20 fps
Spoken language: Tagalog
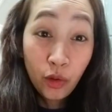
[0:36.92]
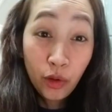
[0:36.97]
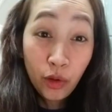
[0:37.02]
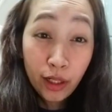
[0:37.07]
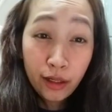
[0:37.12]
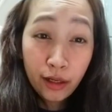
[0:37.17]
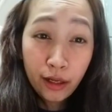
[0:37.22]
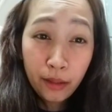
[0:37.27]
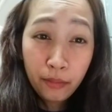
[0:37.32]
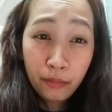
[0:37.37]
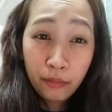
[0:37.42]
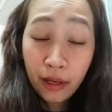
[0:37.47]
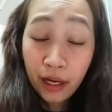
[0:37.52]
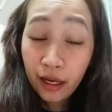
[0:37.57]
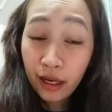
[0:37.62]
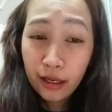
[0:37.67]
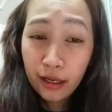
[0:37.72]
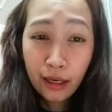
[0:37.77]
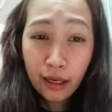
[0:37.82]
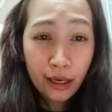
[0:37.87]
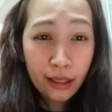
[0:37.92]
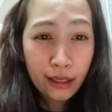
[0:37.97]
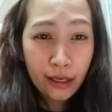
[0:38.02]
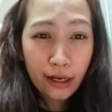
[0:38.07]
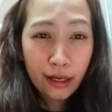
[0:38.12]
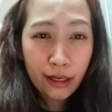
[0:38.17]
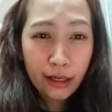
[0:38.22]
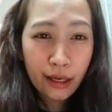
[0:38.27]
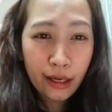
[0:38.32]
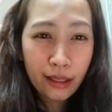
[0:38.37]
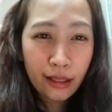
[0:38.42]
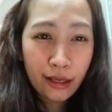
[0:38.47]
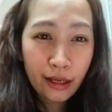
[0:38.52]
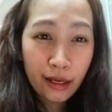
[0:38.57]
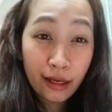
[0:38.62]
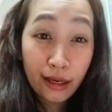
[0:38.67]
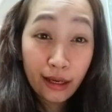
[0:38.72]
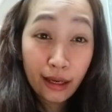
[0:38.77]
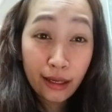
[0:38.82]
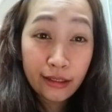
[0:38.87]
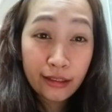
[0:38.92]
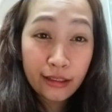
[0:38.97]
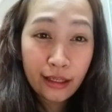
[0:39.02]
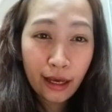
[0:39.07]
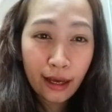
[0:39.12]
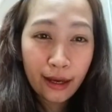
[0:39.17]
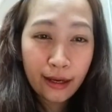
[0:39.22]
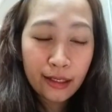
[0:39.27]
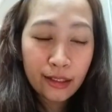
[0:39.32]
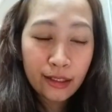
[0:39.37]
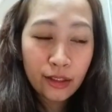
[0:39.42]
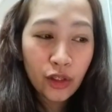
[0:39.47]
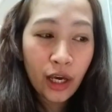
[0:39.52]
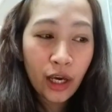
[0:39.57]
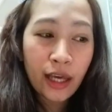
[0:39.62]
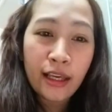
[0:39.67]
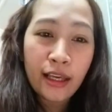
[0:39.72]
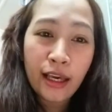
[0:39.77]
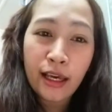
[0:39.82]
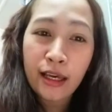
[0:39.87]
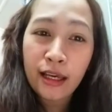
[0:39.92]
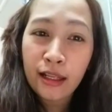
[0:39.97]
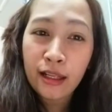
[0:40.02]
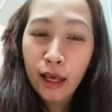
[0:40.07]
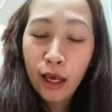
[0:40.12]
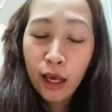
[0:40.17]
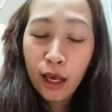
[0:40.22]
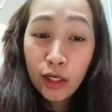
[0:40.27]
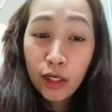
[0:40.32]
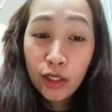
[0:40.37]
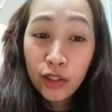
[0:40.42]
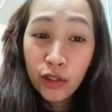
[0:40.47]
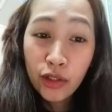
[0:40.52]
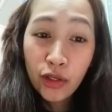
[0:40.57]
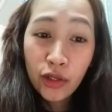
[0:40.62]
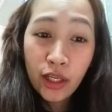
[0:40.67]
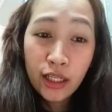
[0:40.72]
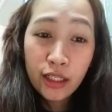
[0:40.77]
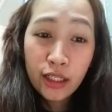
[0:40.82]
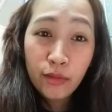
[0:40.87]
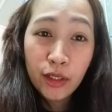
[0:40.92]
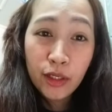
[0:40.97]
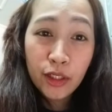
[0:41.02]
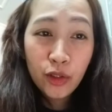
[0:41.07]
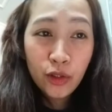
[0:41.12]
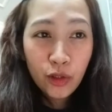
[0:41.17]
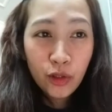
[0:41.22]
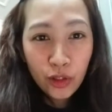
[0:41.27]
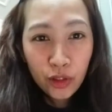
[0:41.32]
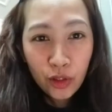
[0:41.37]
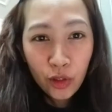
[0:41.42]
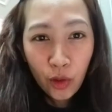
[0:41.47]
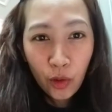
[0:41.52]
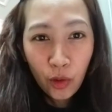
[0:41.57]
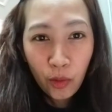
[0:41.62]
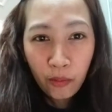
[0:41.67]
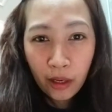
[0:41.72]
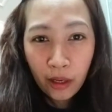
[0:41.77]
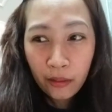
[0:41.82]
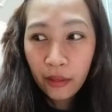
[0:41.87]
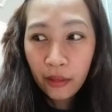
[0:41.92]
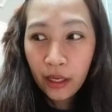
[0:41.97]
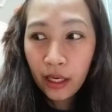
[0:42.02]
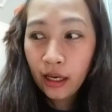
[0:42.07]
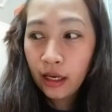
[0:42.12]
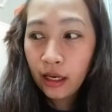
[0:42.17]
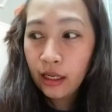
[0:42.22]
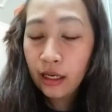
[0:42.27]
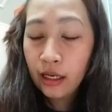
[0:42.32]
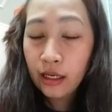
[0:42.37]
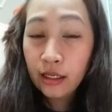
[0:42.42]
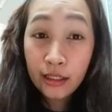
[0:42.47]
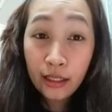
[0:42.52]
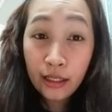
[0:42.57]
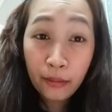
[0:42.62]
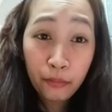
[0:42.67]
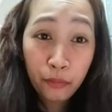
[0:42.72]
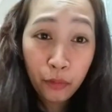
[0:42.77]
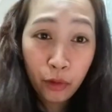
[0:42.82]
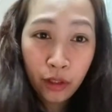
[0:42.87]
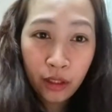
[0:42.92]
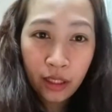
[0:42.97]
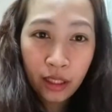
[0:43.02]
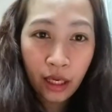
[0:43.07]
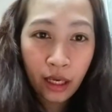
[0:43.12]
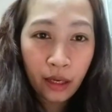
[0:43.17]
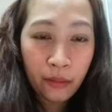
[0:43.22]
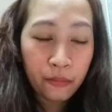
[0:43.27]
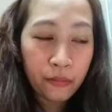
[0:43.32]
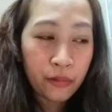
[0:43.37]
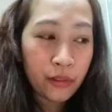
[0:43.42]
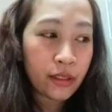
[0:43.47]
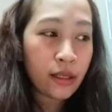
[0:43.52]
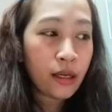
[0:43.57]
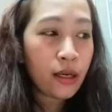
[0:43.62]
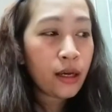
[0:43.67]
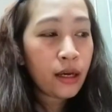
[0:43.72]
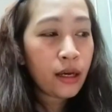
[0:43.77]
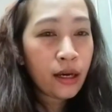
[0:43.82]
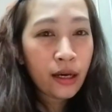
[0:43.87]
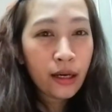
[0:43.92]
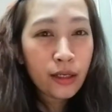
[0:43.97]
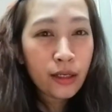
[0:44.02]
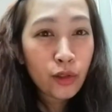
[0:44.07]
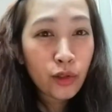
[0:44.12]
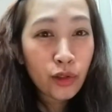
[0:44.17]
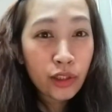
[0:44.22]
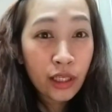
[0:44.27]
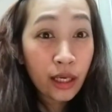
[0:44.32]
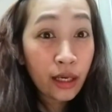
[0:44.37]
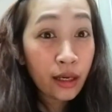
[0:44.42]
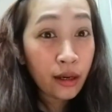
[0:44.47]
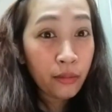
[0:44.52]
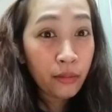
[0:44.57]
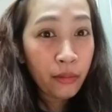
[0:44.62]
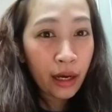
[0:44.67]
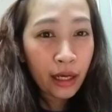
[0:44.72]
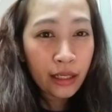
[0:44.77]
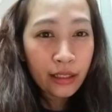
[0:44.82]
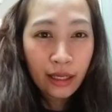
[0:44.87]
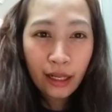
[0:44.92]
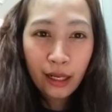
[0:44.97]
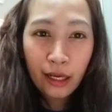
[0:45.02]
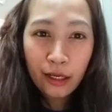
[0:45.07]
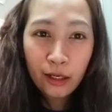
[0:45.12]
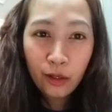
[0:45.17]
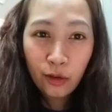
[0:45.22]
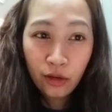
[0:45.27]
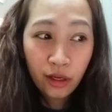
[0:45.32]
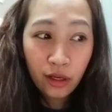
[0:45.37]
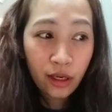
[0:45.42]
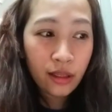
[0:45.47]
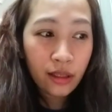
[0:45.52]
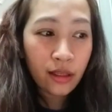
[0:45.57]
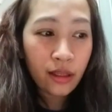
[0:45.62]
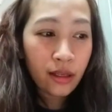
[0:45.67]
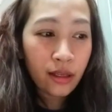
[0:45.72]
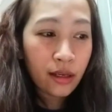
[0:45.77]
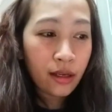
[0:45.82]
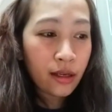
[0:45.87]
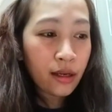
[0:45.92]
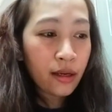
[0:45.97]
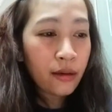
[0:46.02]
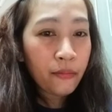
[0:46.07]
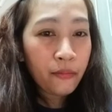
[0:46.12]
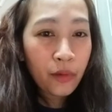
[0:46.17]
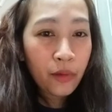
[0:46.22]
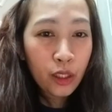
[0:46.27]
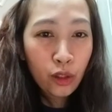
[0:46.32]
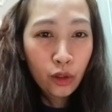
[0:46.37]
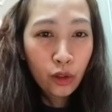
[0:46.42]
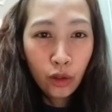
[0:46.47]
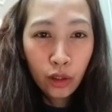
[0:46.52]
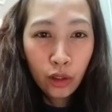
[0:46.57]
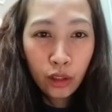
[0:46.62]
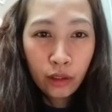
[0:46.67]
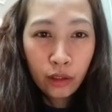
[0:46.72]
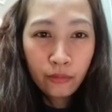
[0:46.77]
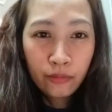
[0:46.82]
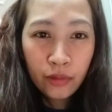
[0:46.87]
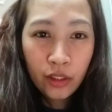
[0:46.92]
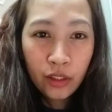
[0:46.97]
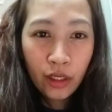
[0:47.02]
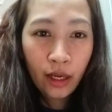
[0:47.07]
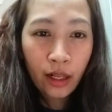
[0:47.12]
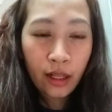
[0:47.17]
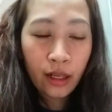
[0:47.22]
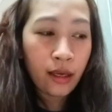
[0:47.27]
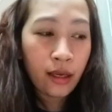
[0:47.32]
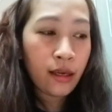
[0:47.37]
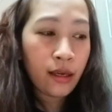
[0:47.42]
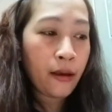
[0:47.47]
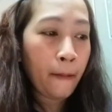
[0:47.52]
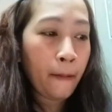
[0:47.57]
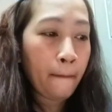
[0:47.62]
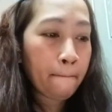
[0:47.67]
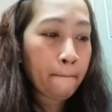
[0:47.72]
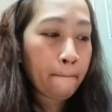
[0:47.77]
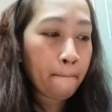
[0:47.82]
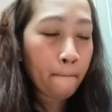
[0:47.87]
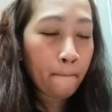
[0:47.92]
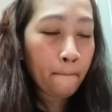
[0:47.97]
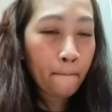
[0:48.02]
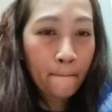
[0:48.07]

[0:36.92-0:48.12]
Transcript: Mashi, welcome back again and again and again sa akin channel. So, today's video gusto kong magbigay ng simple tips using a Vaseline ulit, petroleum jelly.